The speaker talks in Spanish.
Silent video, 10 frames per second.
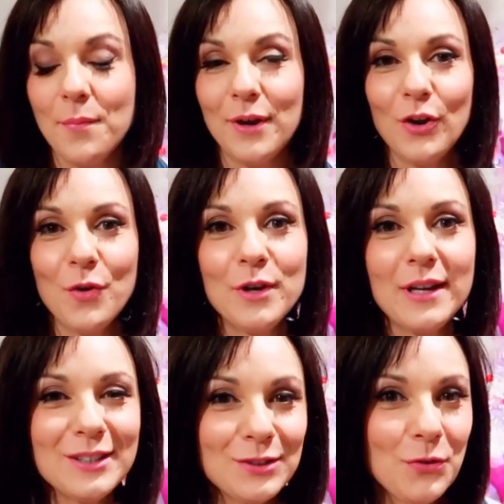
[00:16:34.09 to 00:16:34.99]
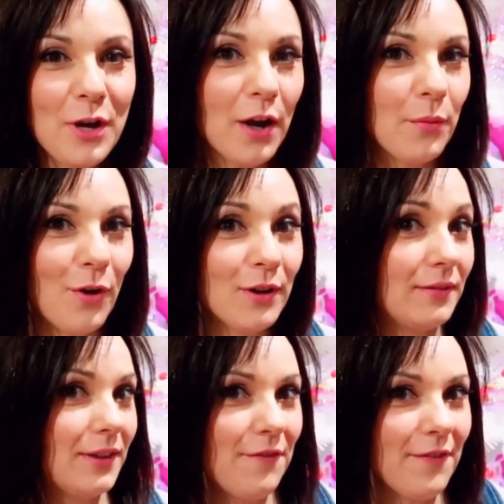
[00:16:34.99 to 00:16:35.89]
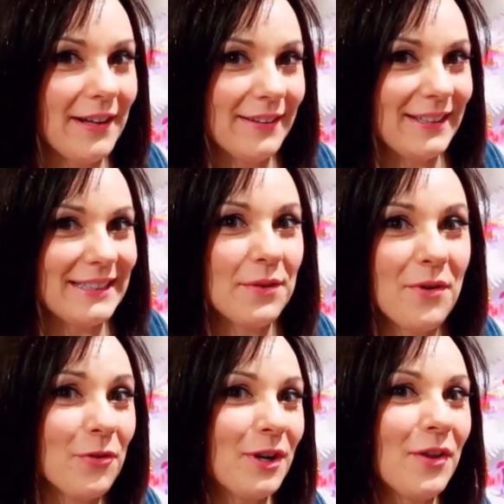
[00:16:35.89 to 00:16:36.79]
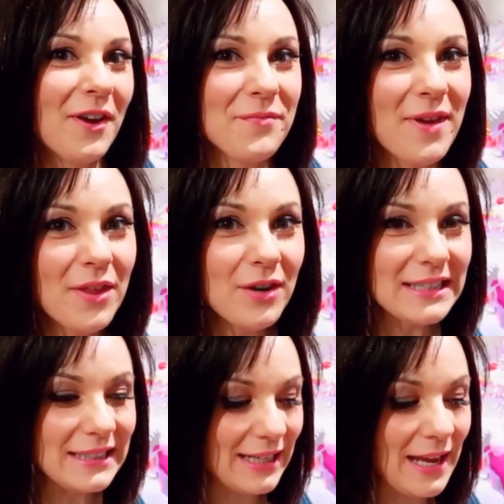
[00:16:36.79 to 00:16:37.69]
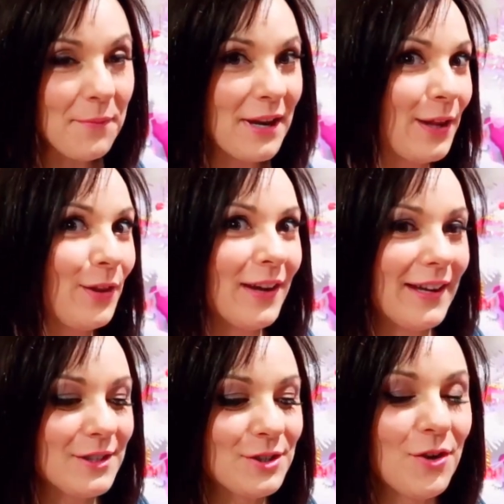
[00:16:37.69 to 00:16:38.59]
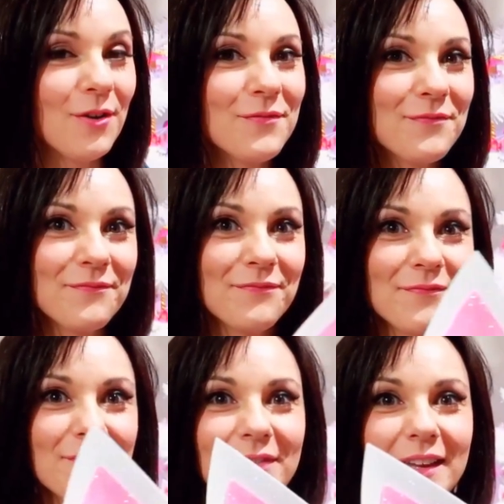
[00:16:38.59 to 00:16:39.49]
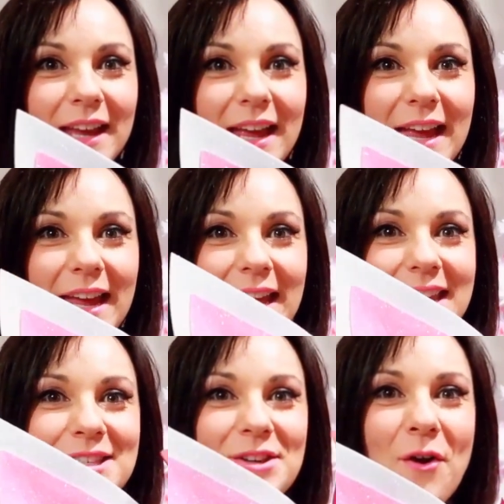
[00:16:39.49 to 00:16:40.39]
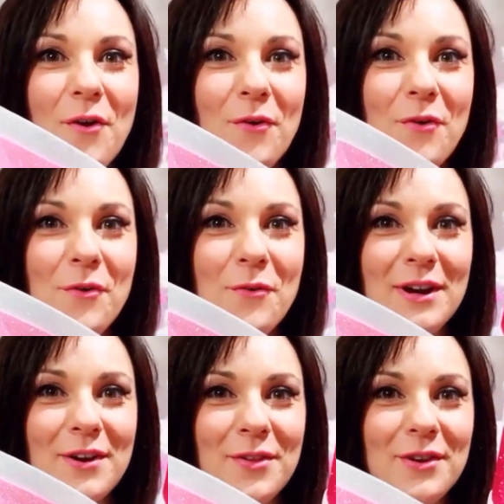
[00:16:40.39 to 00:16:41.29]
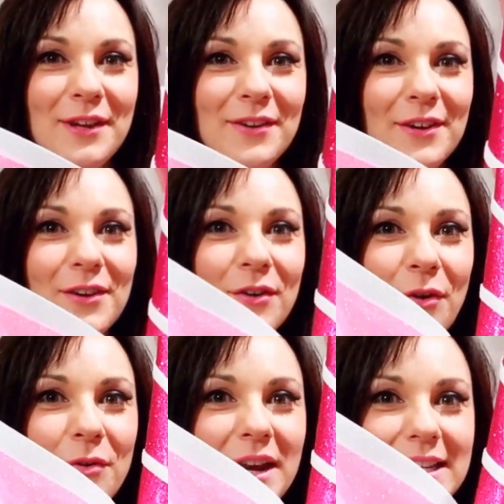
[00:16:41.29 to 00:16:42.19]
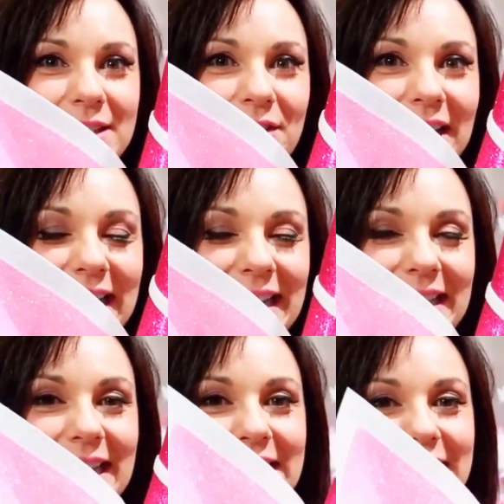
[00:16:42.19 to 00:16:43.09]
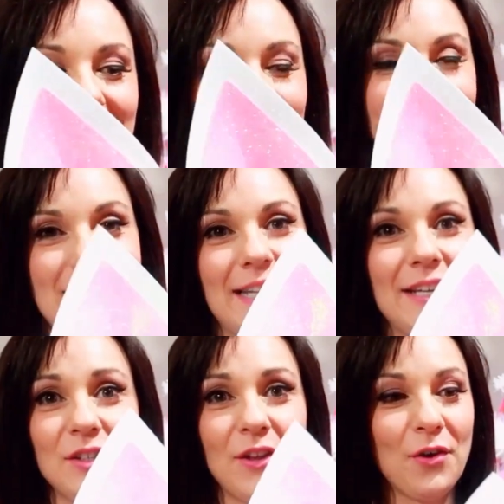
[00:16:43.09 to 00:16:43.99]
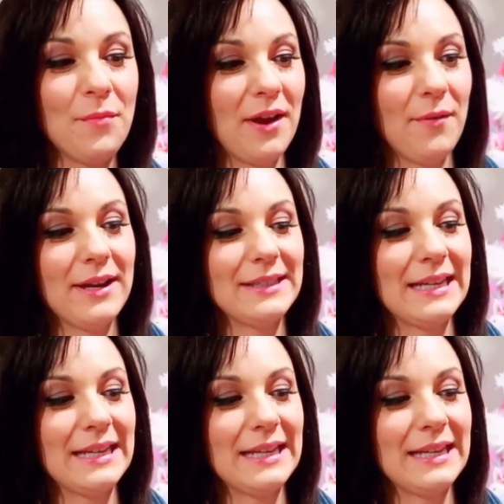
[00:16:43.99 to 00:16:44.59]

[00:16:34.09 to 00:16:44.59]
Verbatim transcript: Pero como es un árbol diferente, se me ha ocurrido que en vez de una estrella, mirando que he hecho. He hecho un cuerno de unicornio con unas orejitas y está hecho de goma eva.